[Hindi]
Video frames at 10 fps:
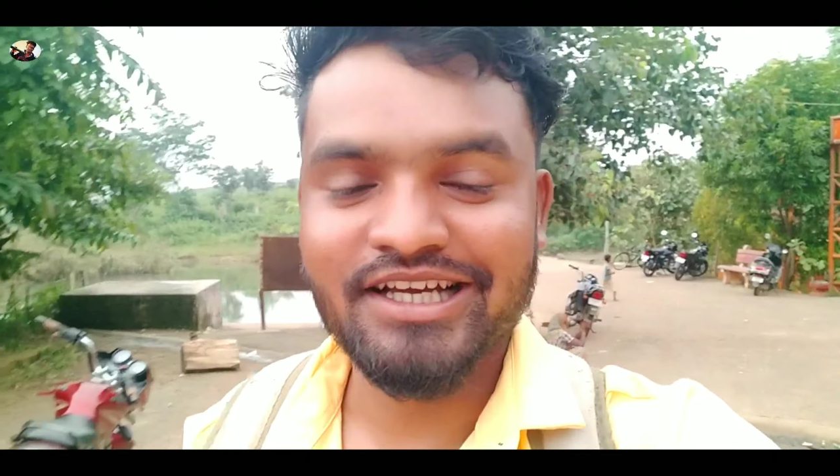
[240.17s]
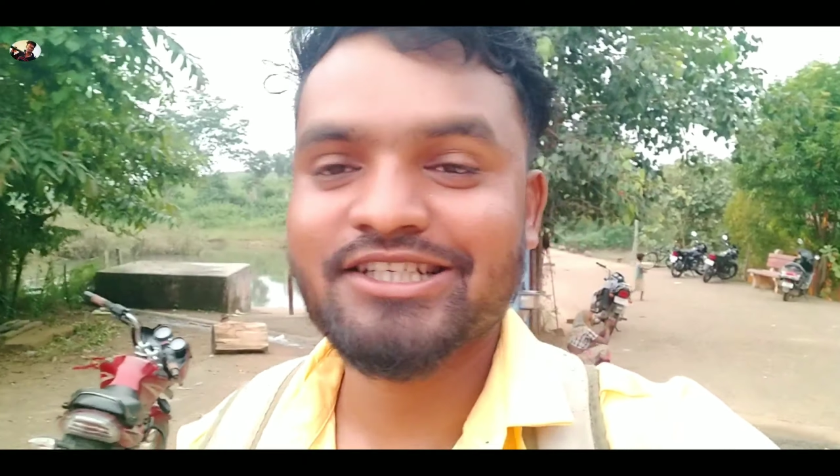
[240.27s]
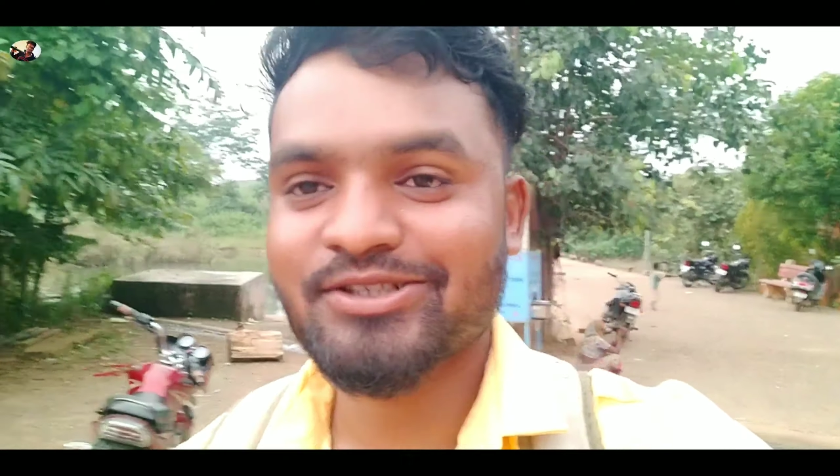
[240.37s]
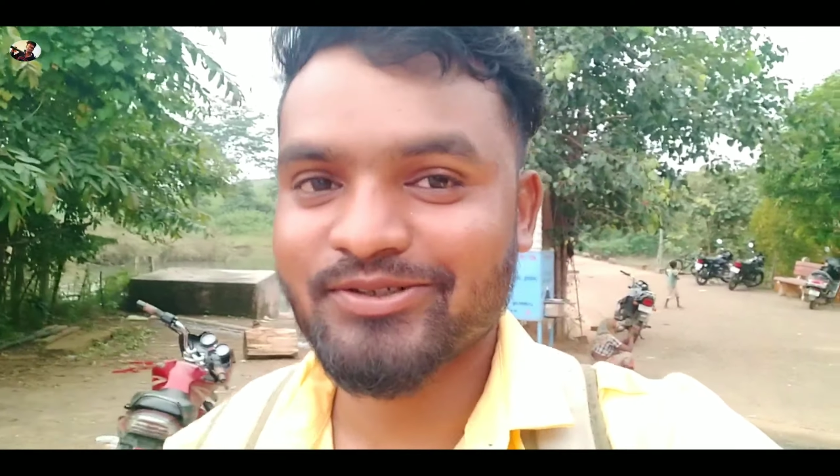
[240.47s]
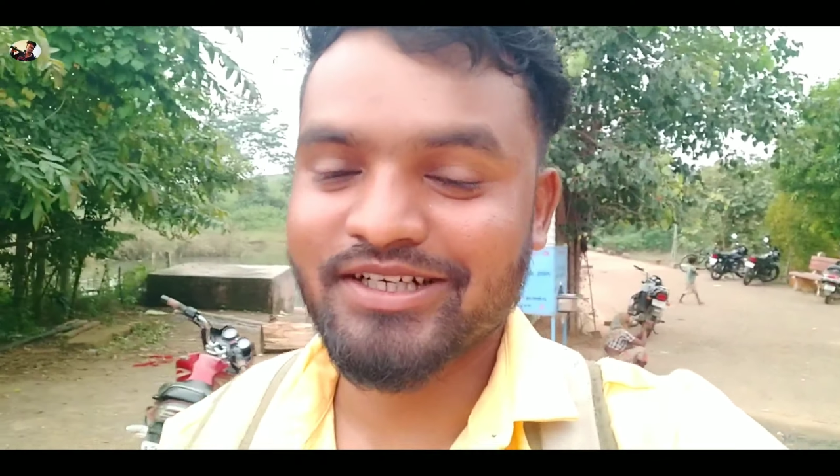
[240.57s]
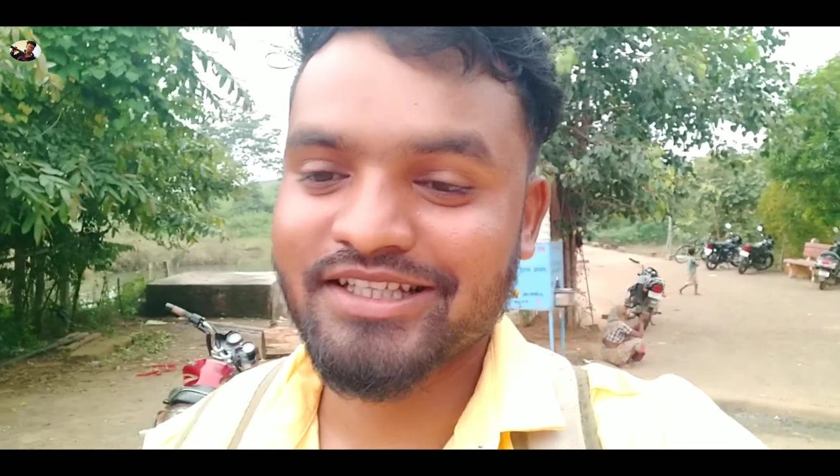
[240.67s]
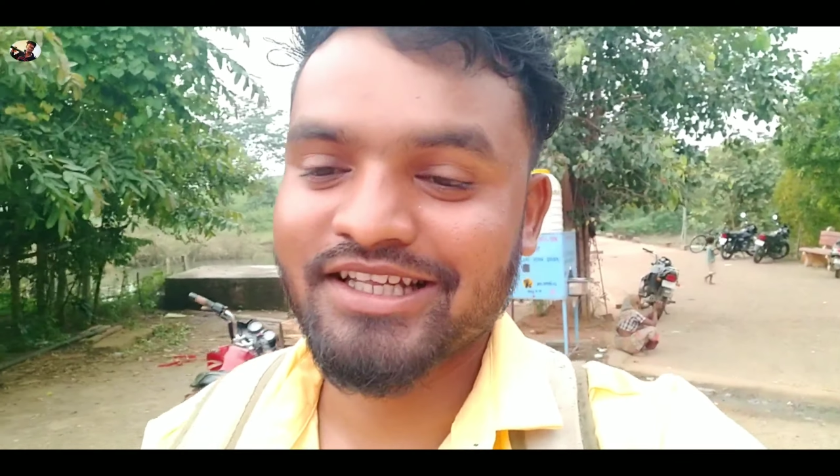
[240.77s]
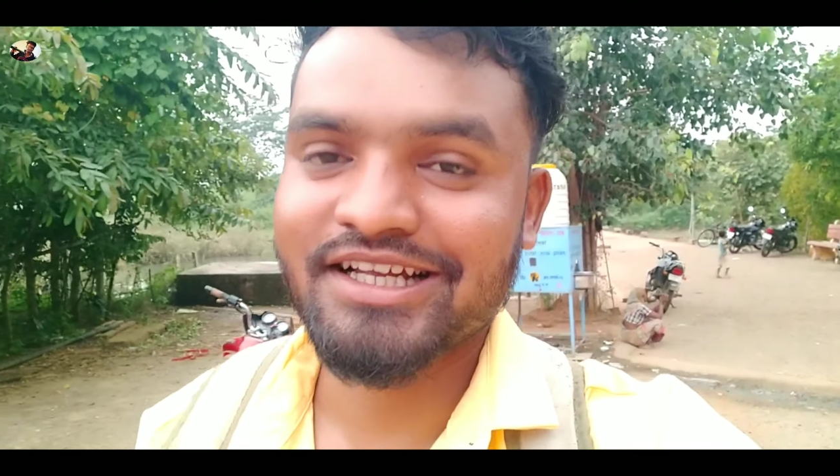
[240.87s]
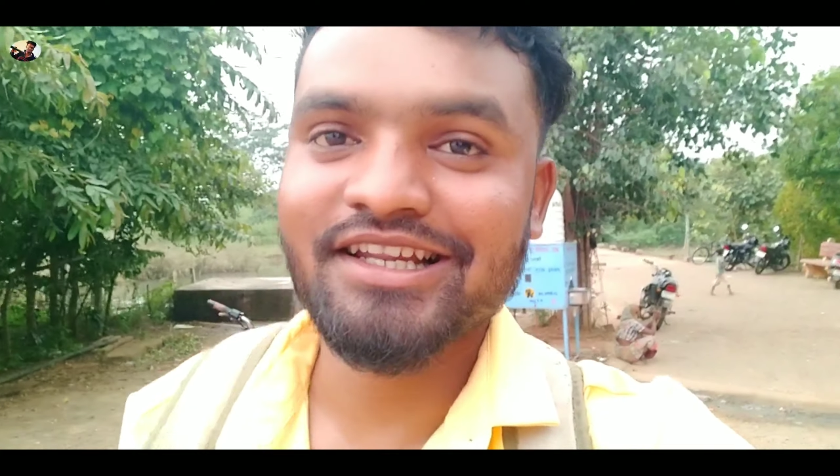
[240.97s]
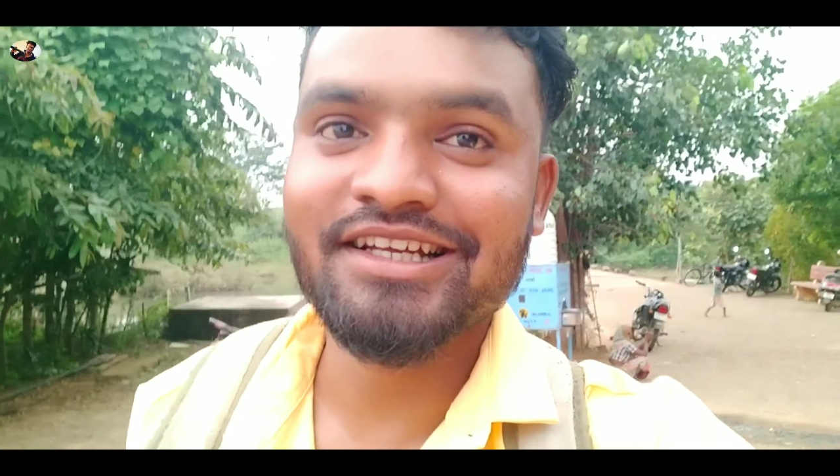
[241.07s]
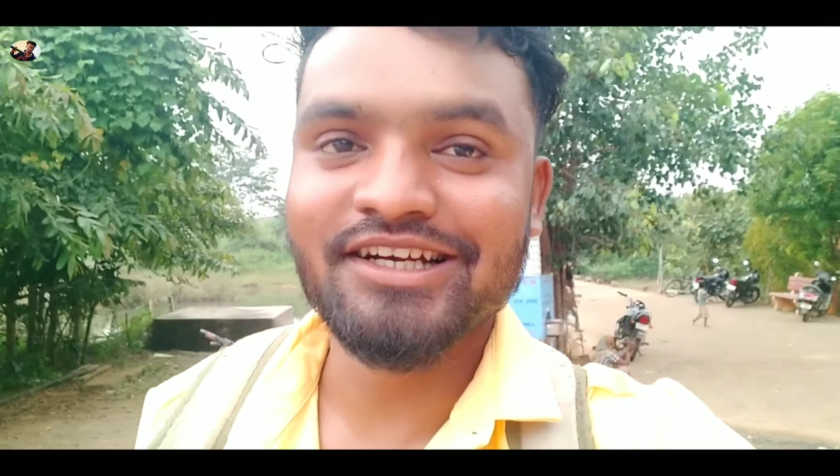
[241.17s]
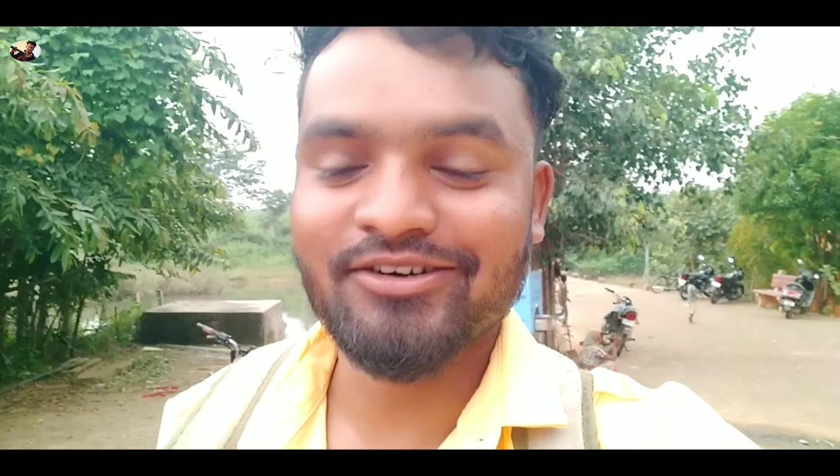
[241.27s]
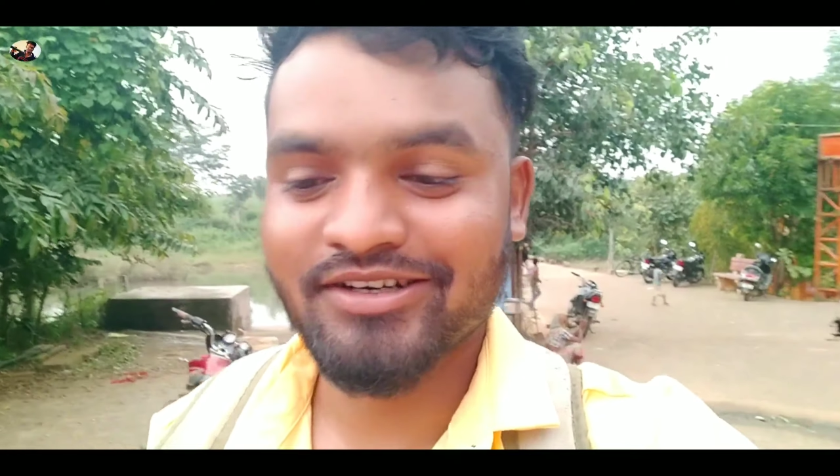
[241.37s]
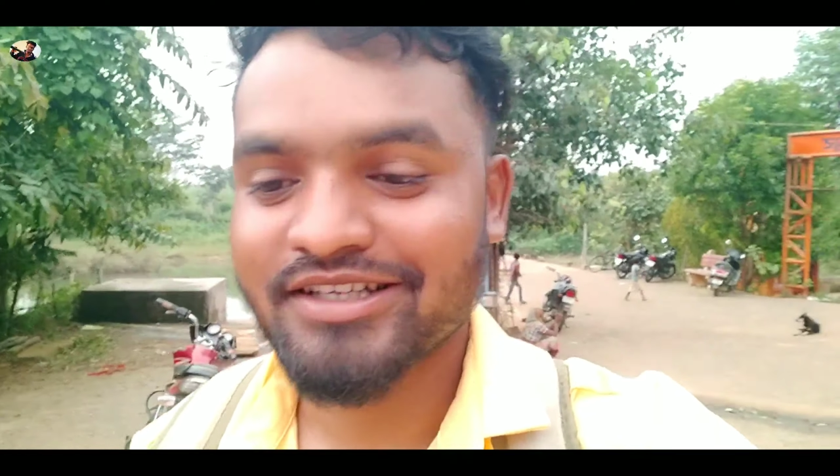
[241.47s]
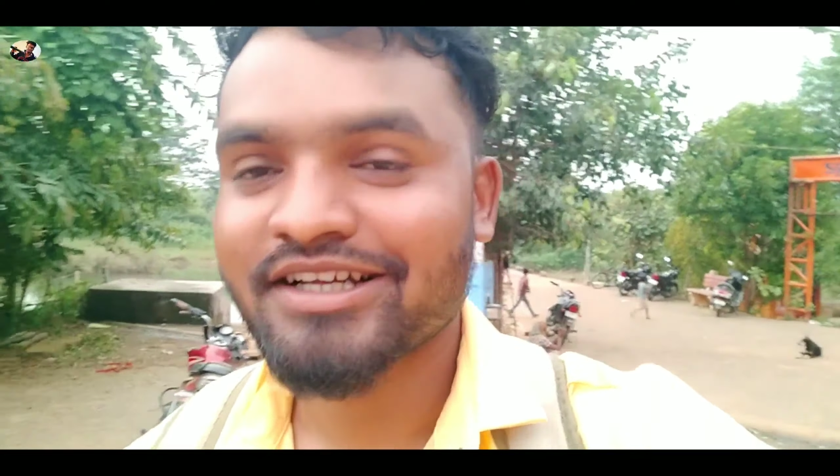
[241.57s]
है गाइस तो कर देना एक लाइक
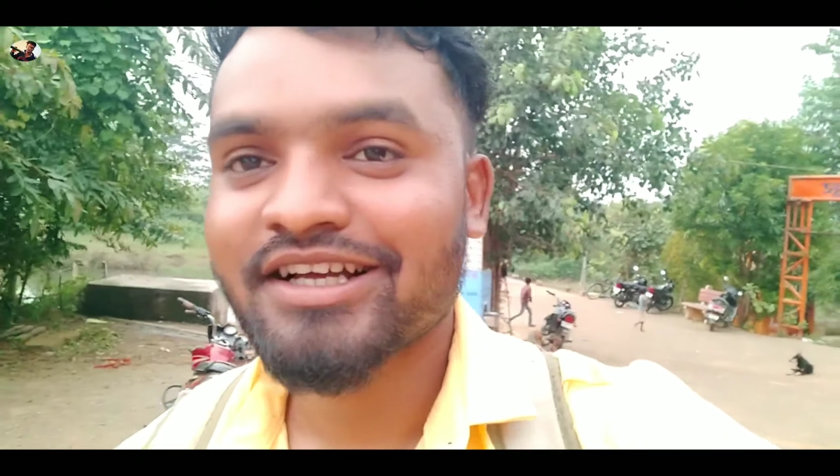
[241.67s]
और